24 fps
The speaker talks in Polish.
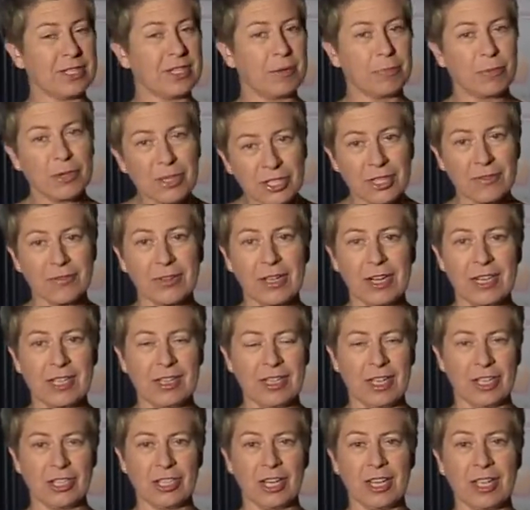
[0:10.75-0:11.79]
Zapiszcie w
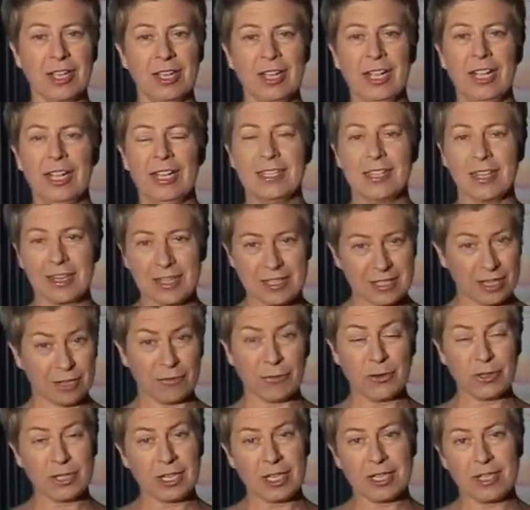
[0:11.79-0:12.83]
kalendarzach,
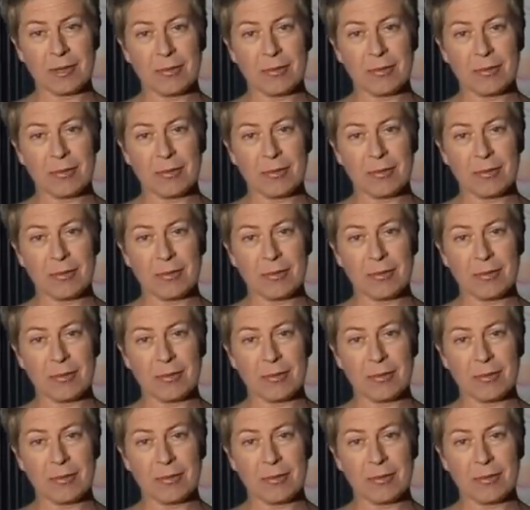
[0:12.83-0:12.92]
zarezerwujcie